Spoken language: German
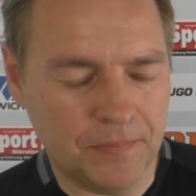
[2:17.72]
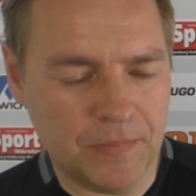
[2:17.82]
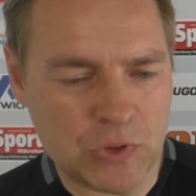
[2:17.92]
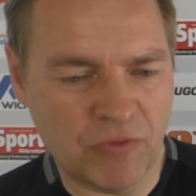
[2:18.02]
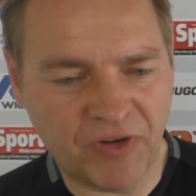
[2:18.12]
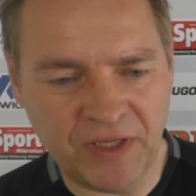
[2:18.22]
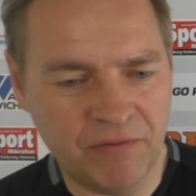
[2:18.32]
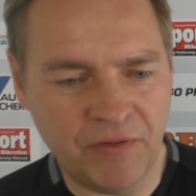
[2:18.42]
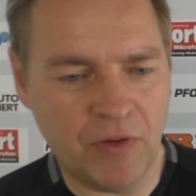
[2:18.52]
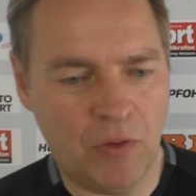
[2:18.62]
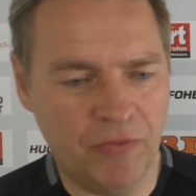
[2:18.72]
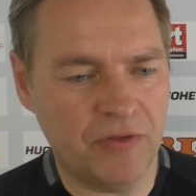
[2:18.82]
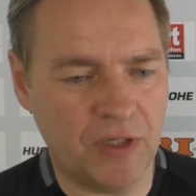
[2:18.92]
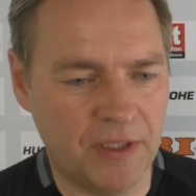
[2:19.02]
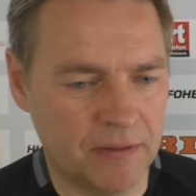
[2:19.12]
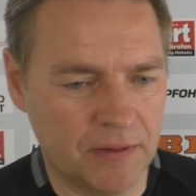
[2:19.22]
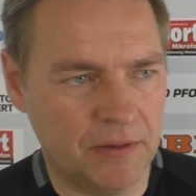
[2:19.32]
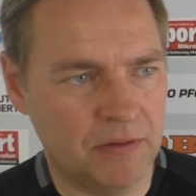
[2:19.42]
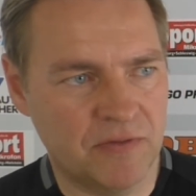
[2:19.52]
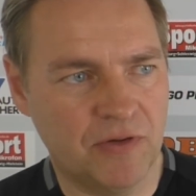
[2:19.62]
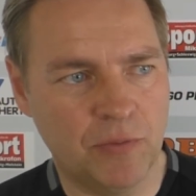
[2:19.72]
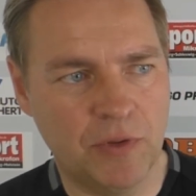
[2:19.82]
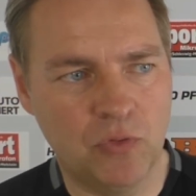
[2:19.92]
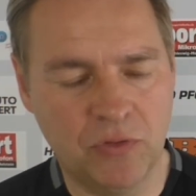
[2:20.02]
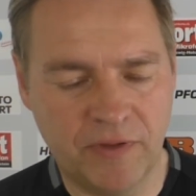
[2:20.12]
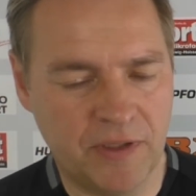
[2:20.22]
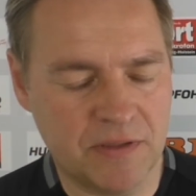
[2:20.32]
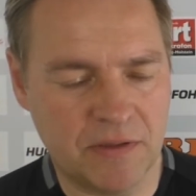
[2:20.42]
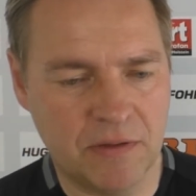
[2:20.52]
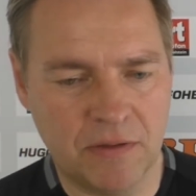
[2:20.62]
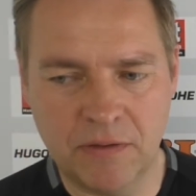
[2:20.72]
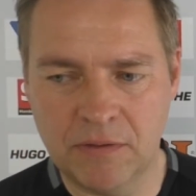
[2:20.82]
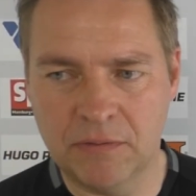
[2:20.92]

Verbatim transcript: zufrieden, wie wir auftreten. Ja, das war nochmal gut, wenn jetzt äh,